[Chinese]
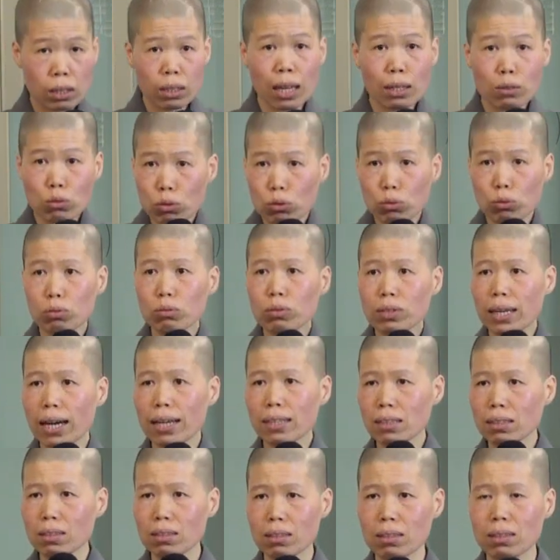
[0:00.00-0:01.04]
刚去出
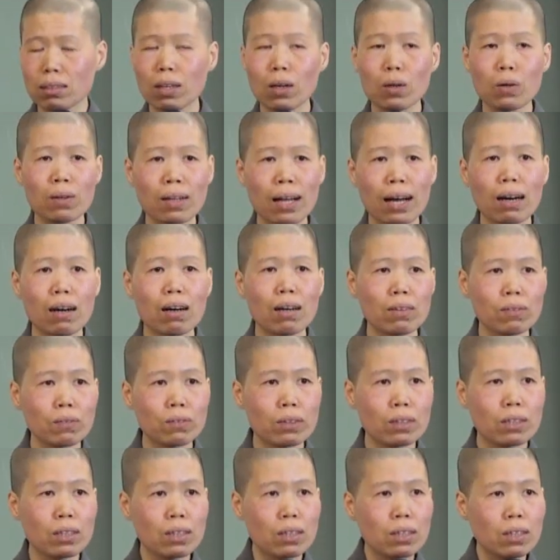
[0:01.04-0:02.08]
家的时候，然后
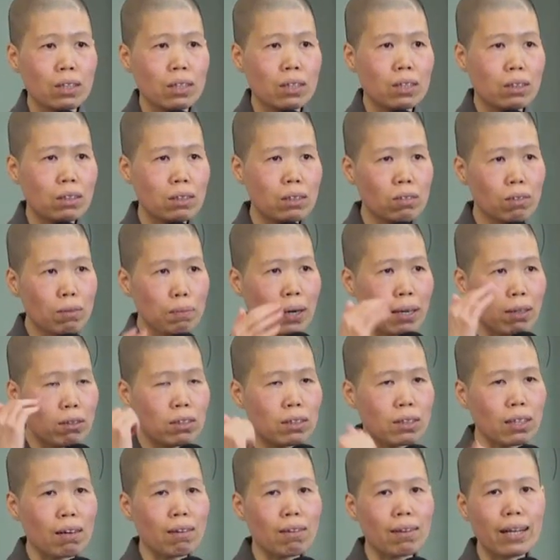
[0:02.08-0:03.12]
师傅把我
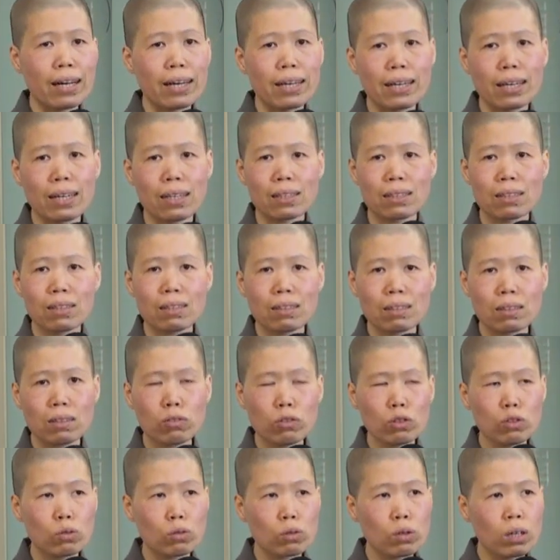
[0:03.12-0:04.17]
找来啊。师
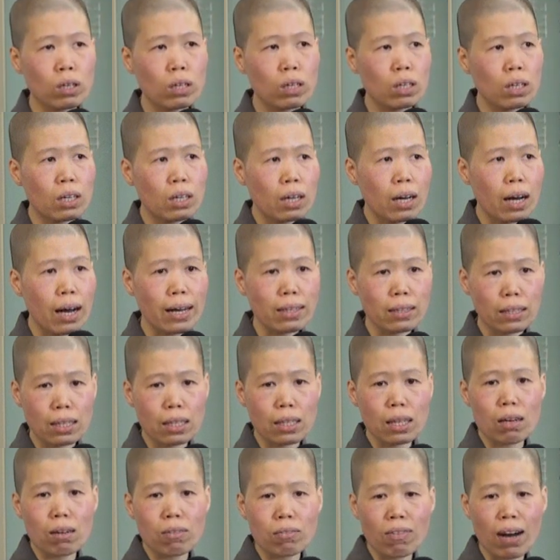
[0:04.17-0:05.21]
傅说：“啊，你
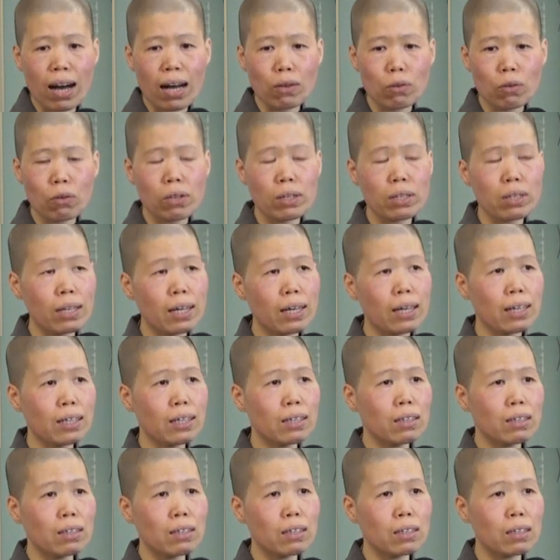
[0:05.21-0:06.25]
要发愿
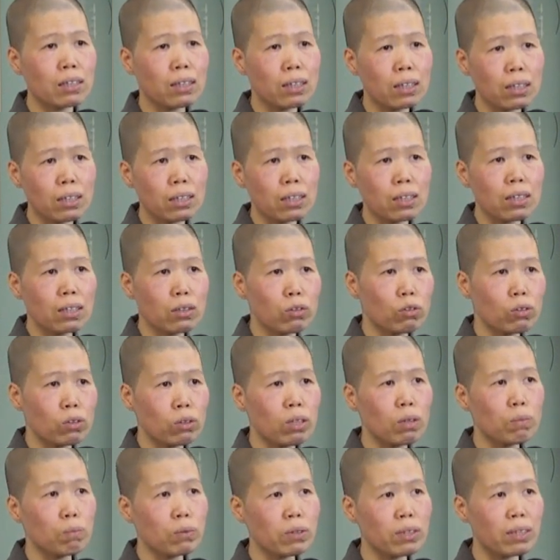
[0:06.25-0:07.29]
呐，你这件事情绝
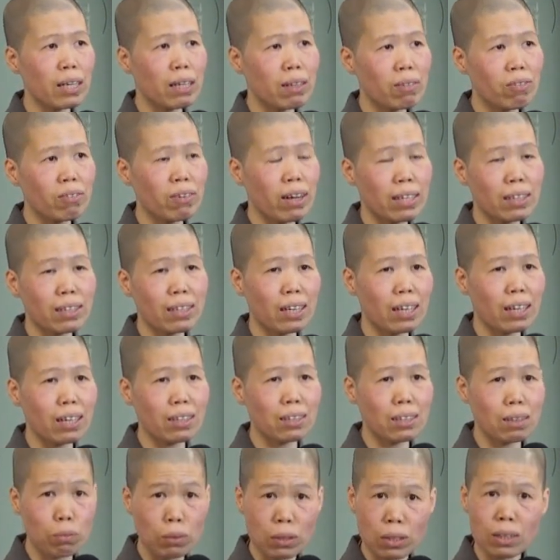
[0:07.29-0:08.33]
对不再犯
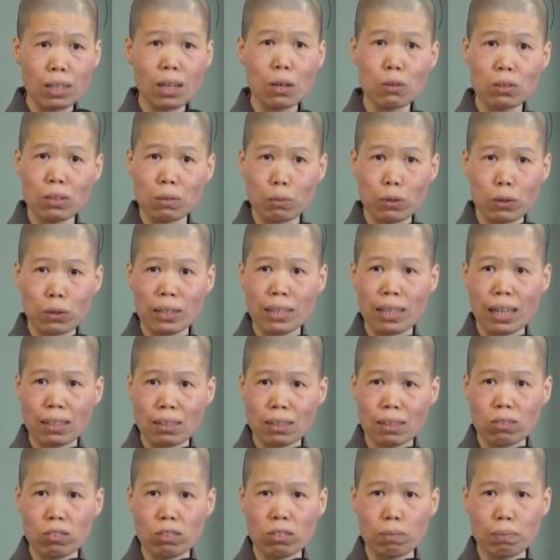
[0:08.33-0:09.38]
呐。”你们知道我怎么回答
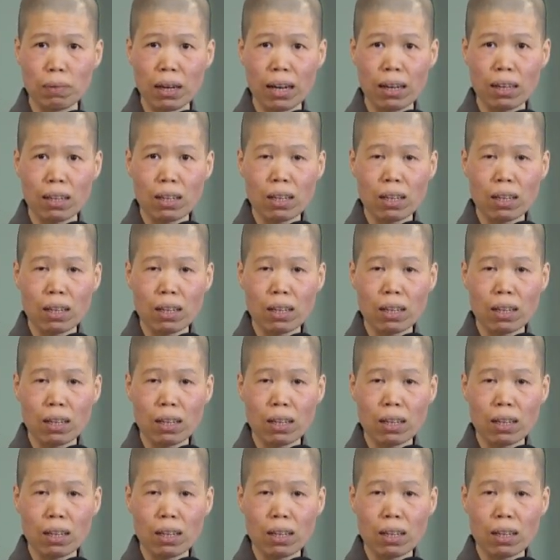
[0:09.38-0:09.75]
师傅吗？